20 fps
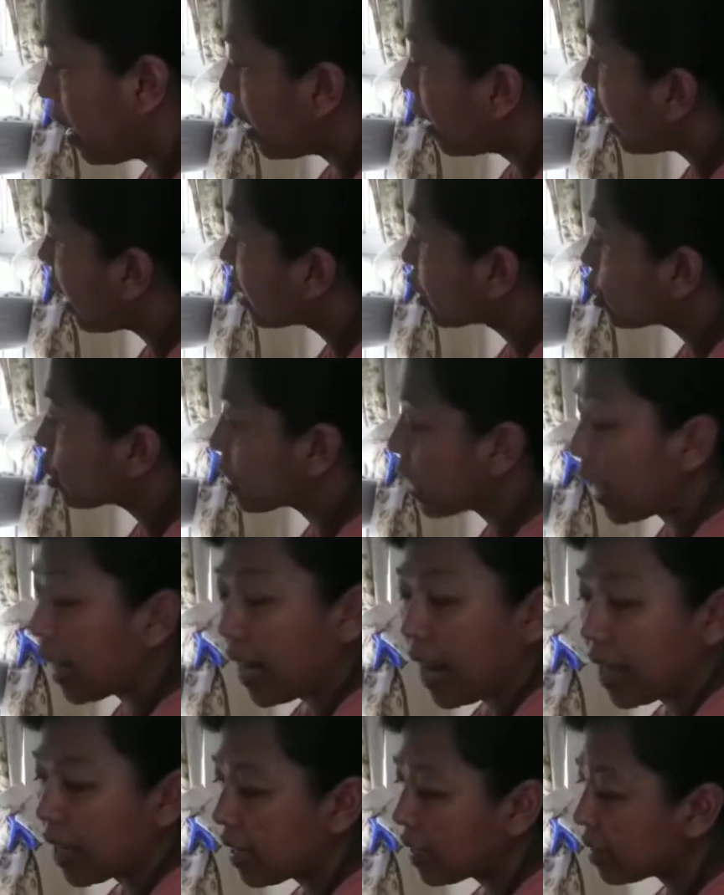lanjutkan
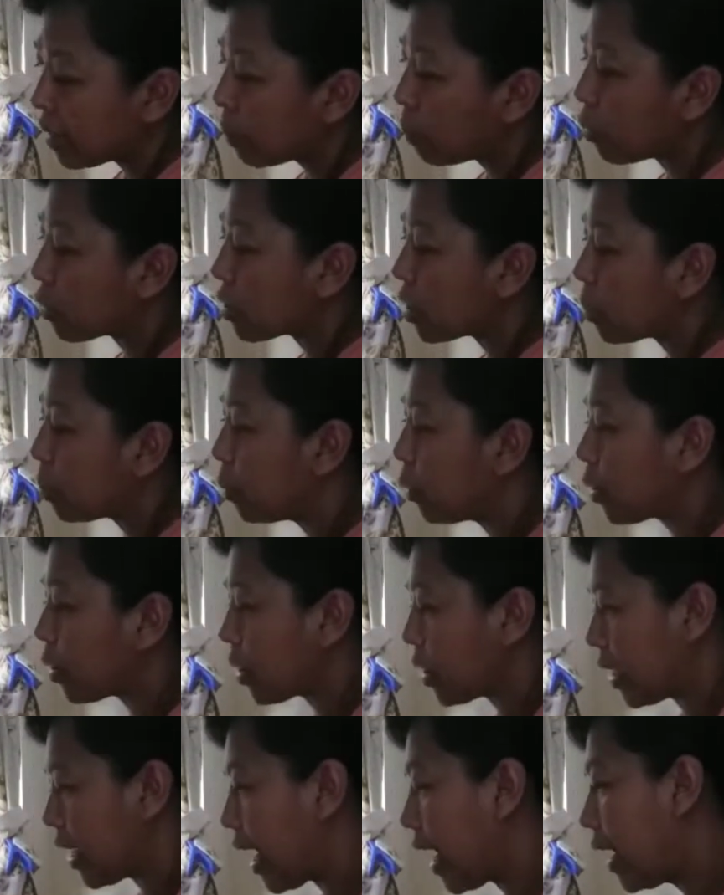lagi tepuk-tepuk
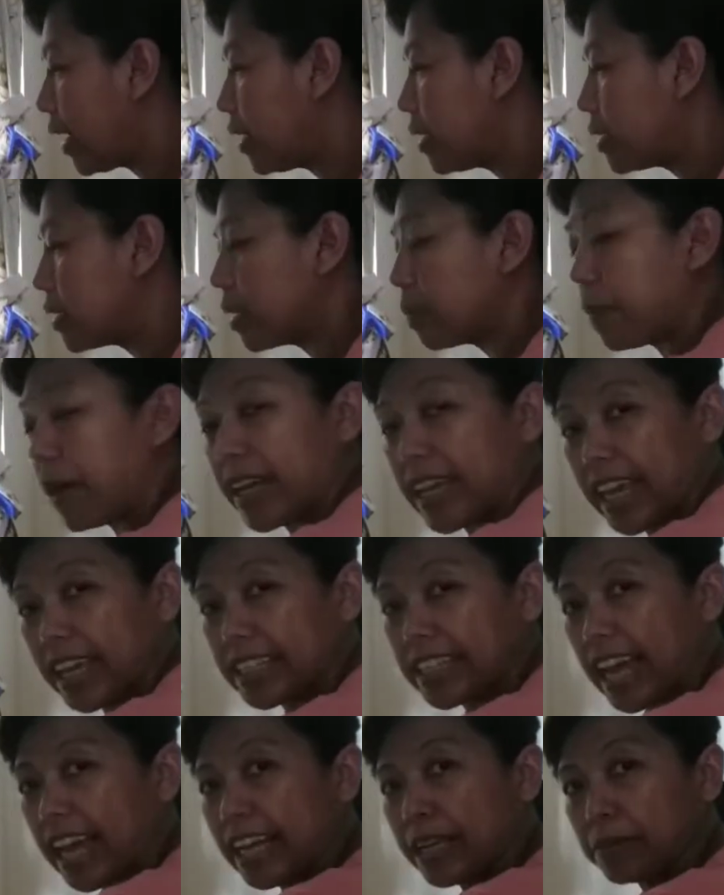yang di
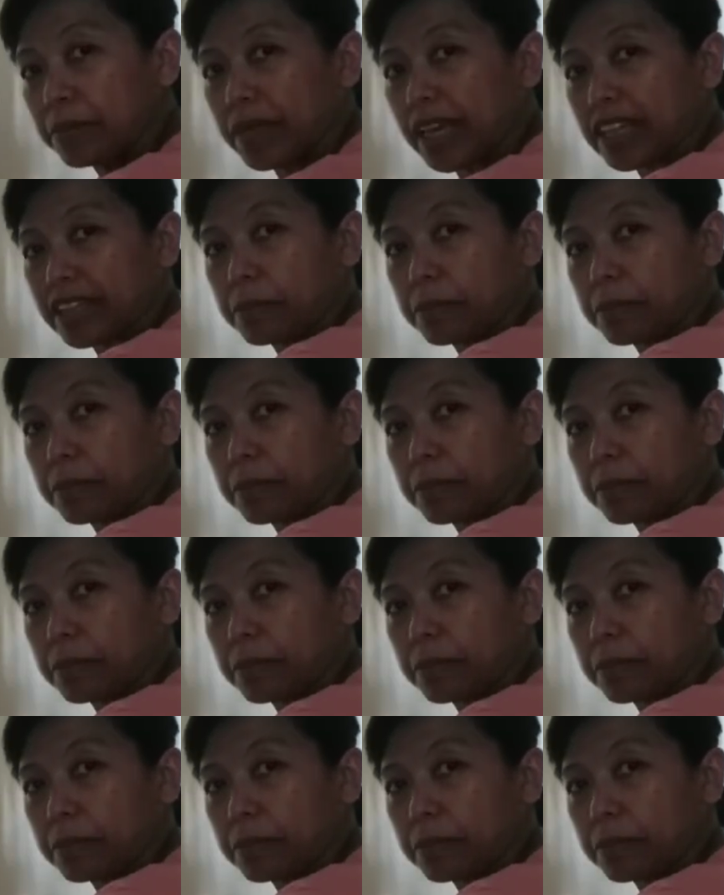bagian dalam ya